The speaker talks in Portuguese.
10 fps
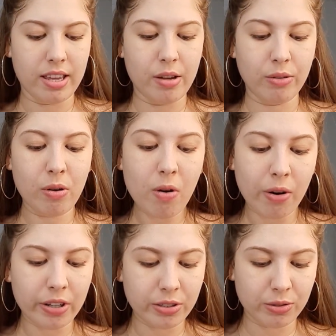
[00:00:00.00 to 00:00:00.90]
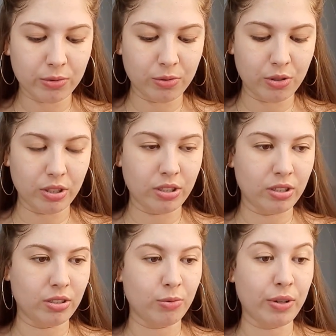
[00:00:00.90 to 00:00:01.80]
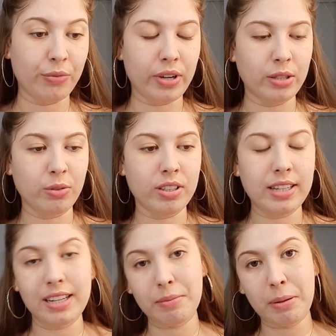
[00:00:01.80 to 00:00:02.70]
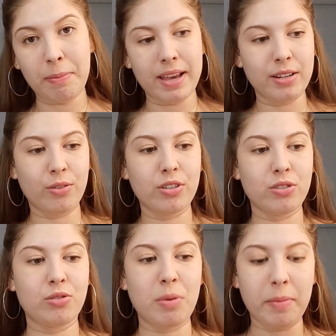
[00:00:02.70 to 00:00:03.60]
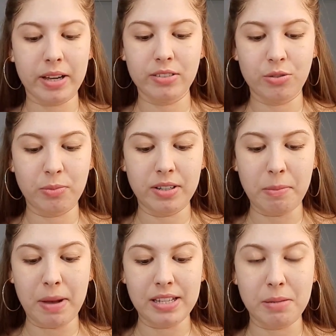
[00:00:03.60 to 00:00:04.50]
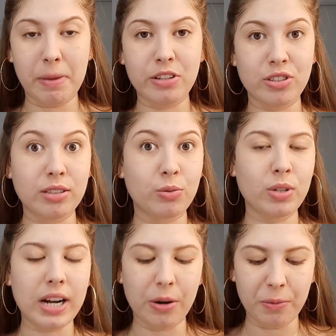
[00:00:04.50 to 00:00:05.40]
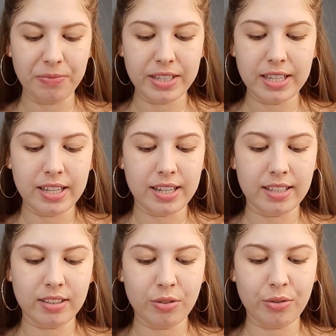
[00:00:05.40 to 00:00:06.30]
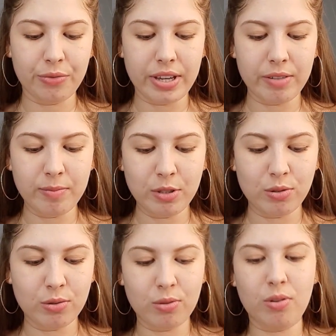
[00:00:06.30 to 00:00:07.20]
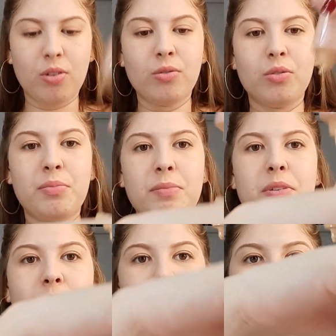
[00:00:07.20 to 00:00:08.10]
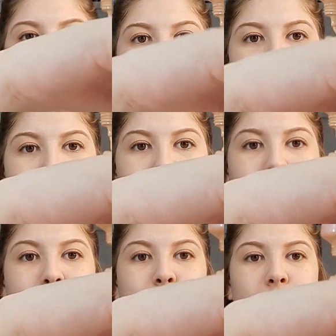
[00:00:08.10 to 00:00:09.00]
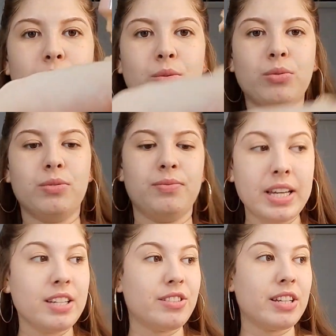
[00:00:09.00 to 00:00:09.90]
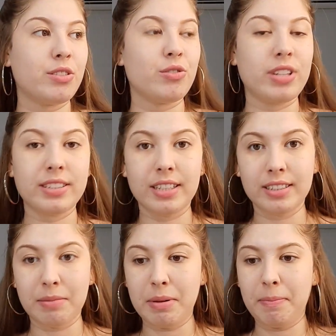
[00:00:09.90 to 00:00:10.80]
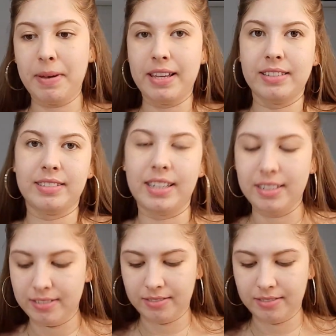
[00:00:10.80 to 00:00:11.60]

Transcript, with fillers: E eu não gosto de, do efeito que dá na minha pele. Eu gosto de uma, de uma base mais natural. Então eu venho e misturo com o BB Cream, que é mais fluido. Gente, eu já hidratei minha pele, tá?